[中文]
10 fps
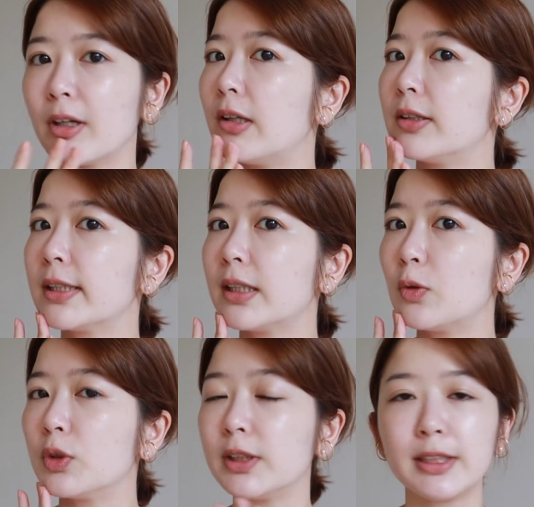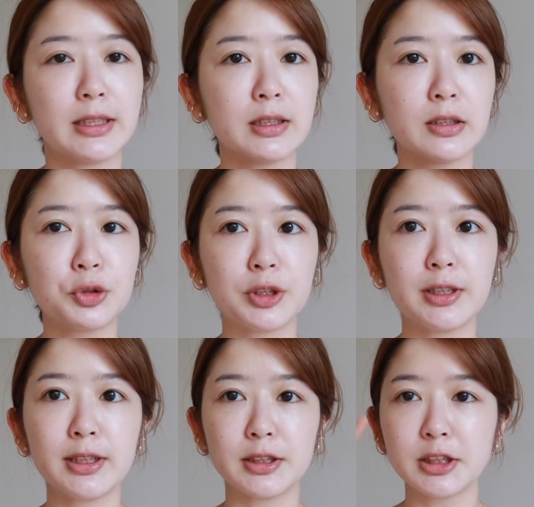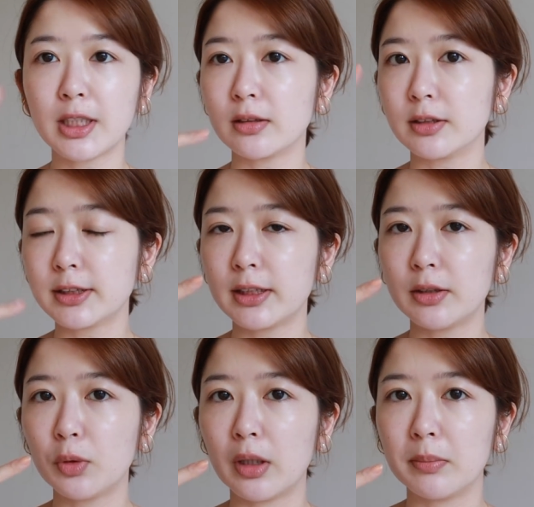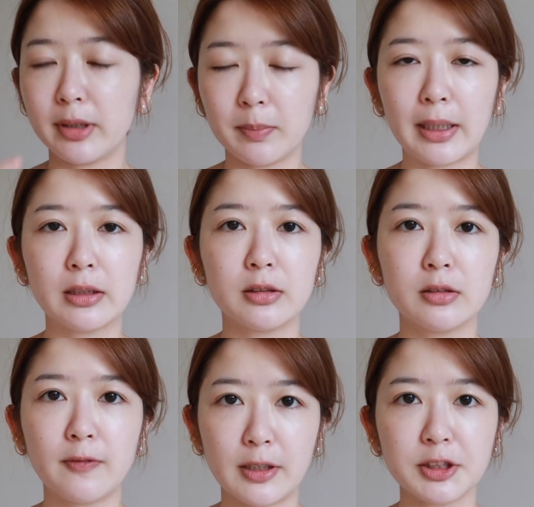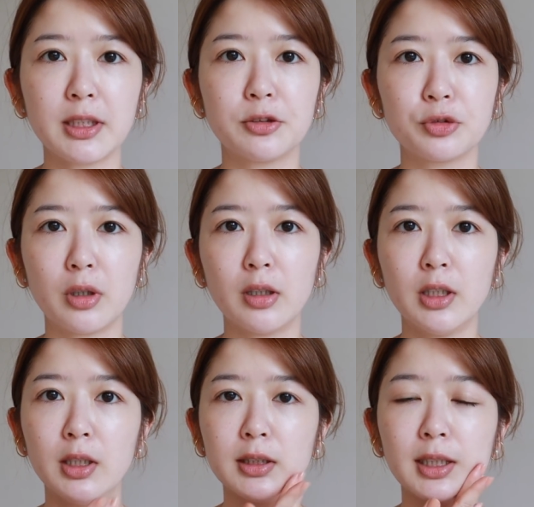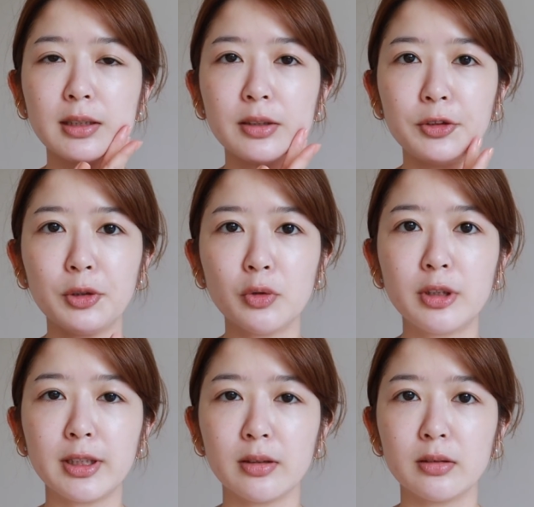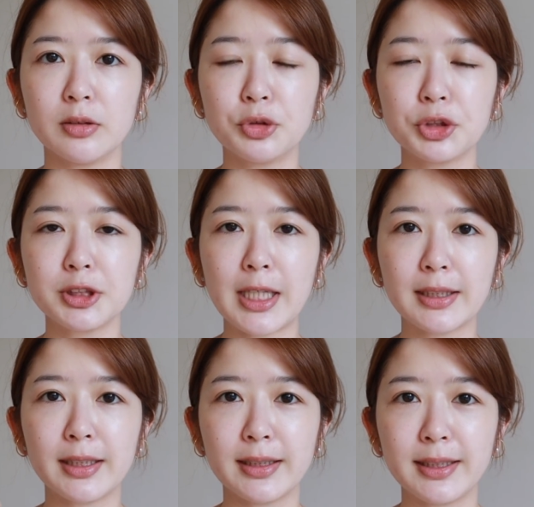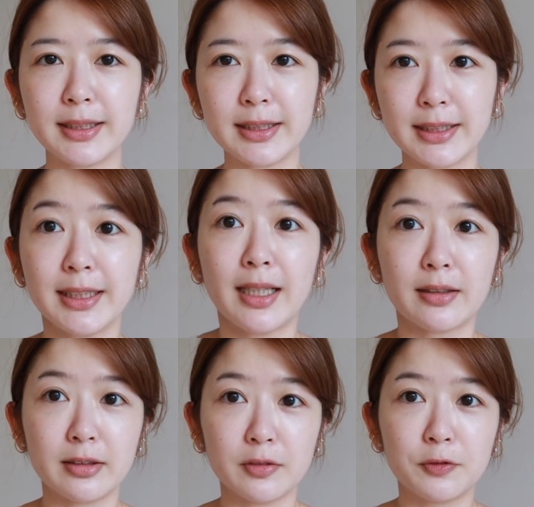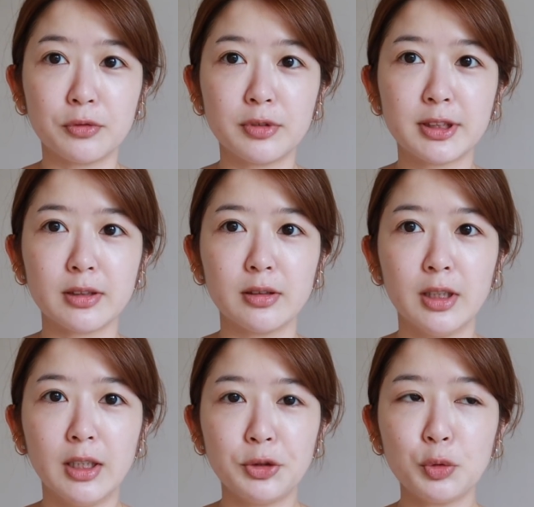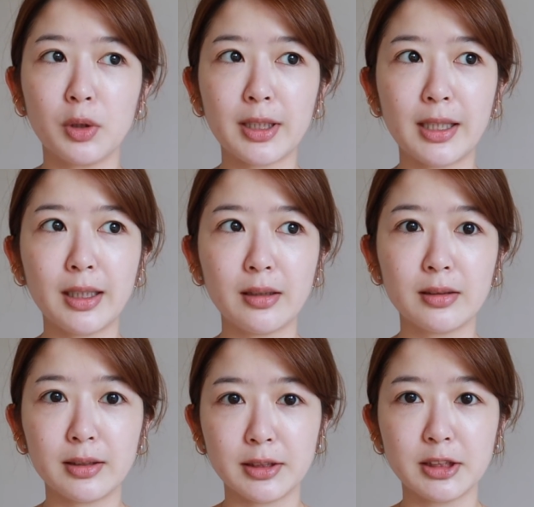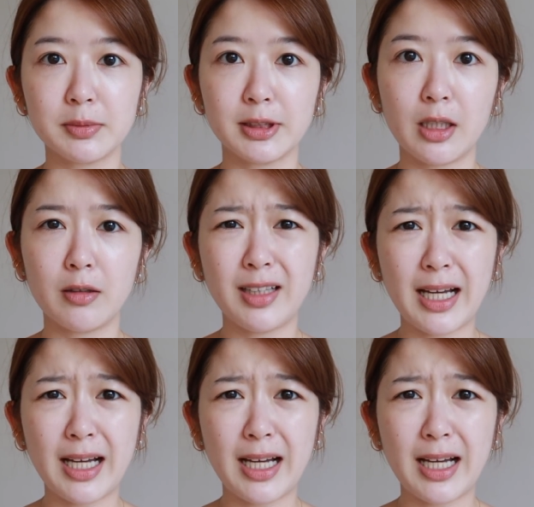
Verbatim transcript: 好，你看我的脸呢，全脸上了这一款美白的防晒霜。它的优点呢，就是它可以提亮你的肤色。就我刚刚的脸是比较